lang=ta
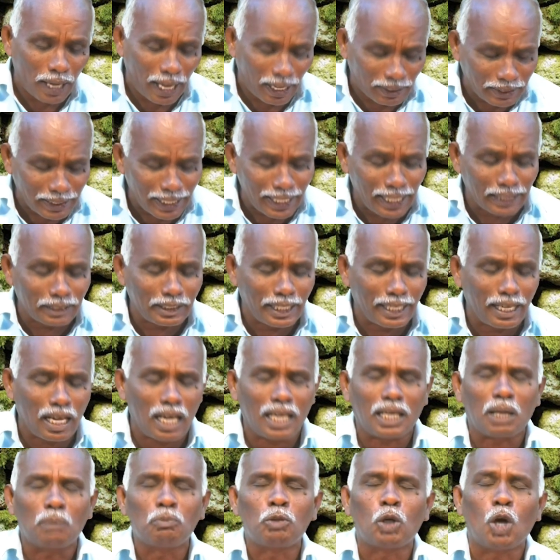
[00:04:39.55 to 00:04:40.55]
அதே
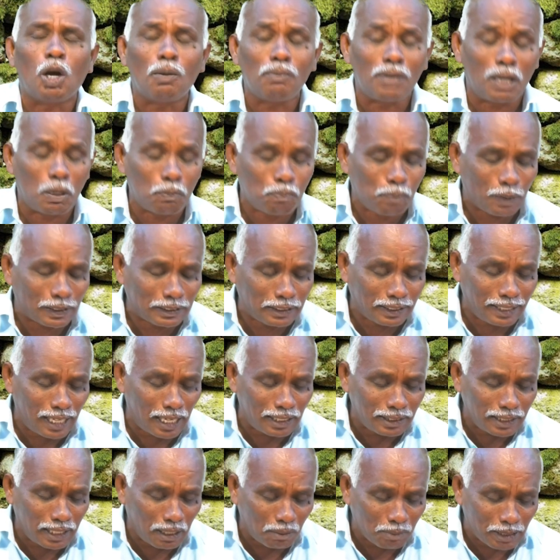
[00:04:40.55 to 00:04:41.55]
அதிகாரம் யோவான்
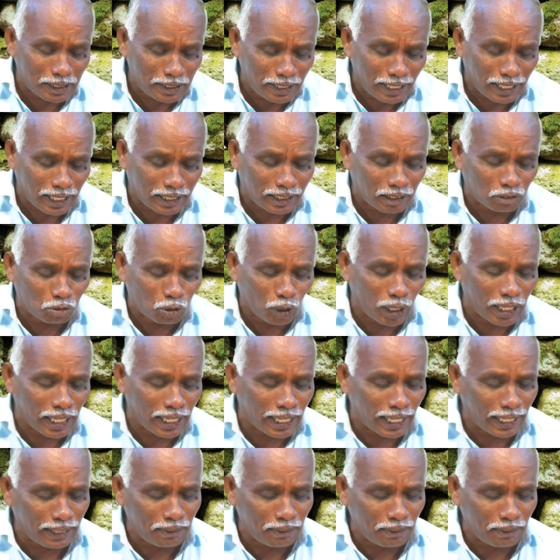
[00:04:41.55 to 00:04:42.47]
பதினான்காம் அதிகாரத்திலே